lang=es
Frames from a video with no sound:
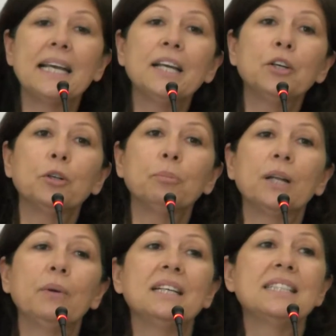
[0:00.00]
Se han
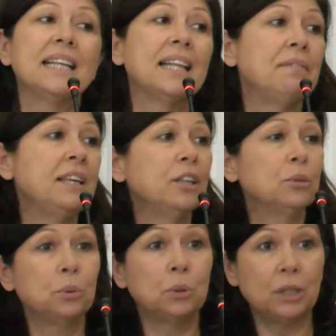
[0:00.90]
incorporado una serie de
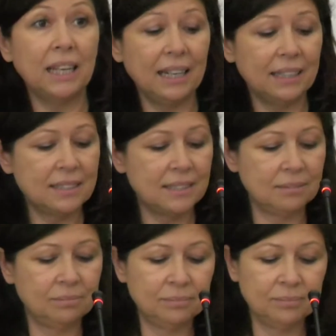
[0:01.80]
vídeos tutoriales
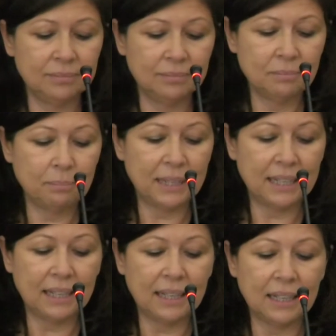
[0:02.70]

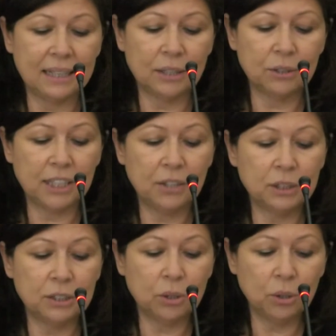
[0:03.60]
para, de
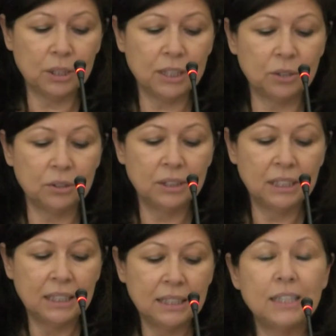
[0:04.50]
contenido tecnológico,
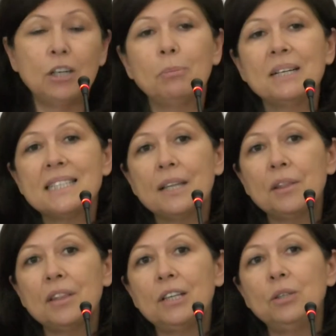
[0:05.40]
de lo más
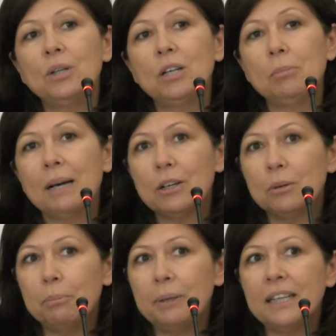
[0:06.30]
sencillo a lo más
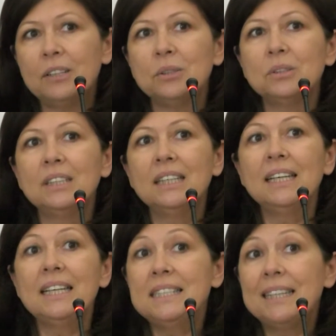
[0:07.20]
complejo.
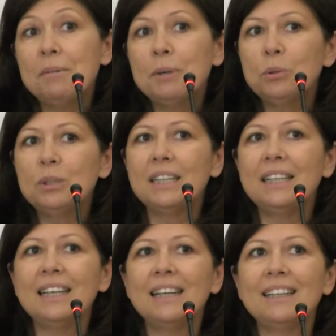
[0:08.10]
Y sí también me
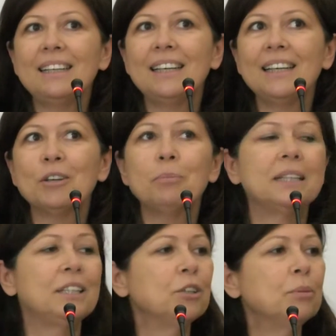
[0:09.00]
gustaría eh,
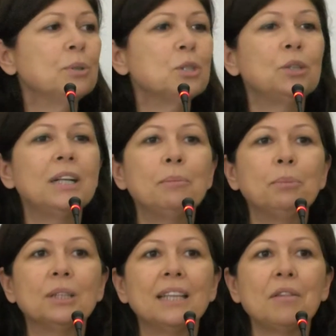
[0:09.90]
compartir con vosotros la
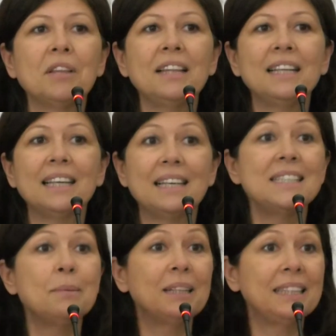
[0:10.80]
importancia de que
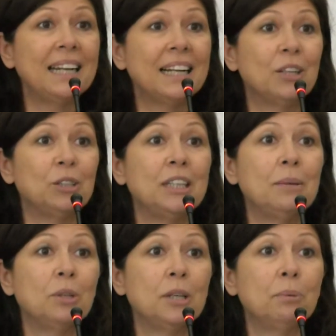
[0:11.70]
ese material que lo
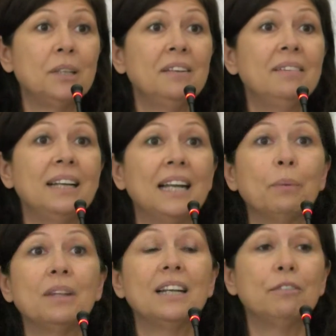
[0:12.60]
tenemos disponible en
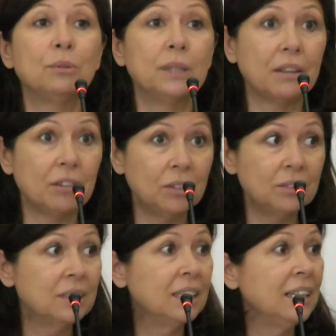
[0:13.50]
la web de la
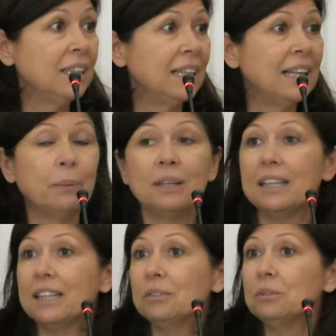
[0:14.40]
Fundación y en la
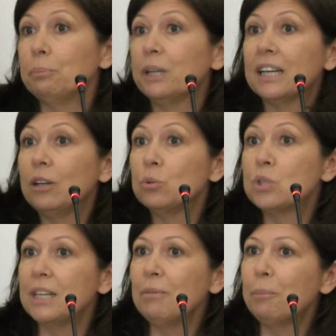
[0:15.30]
web de Down, pues que lo
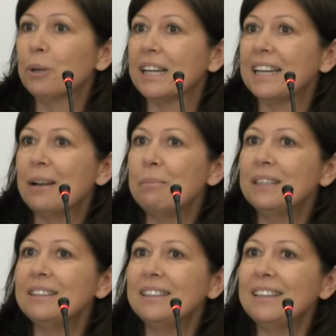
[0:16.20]
usemos, porque
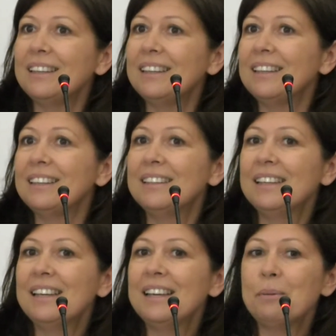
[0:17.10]

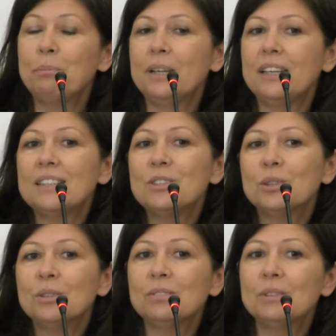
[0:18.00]
realmente pues
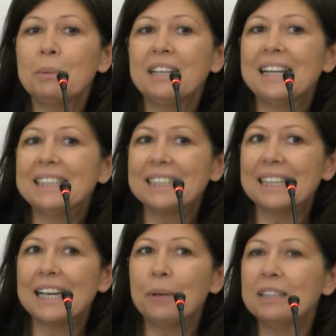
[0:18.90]
son una manera de
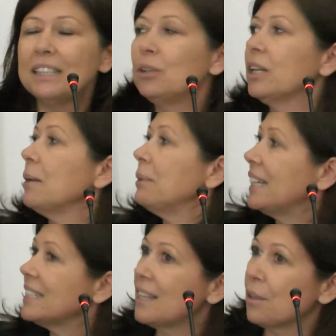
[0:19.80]
tratar la nueva tecnología de
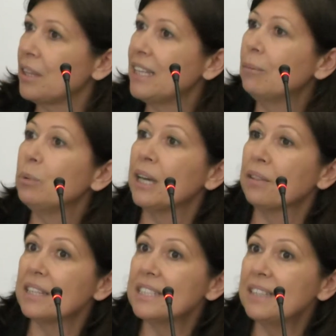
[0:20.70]
manera sencilla, muy
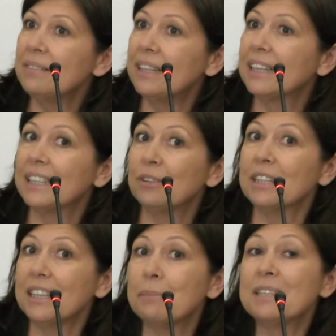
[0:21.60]
accesible y
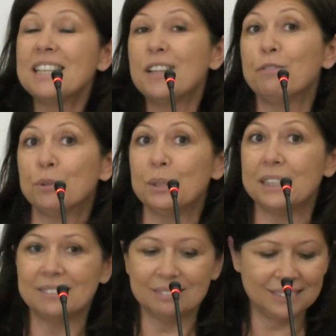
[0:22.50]
creo que además se disfruta.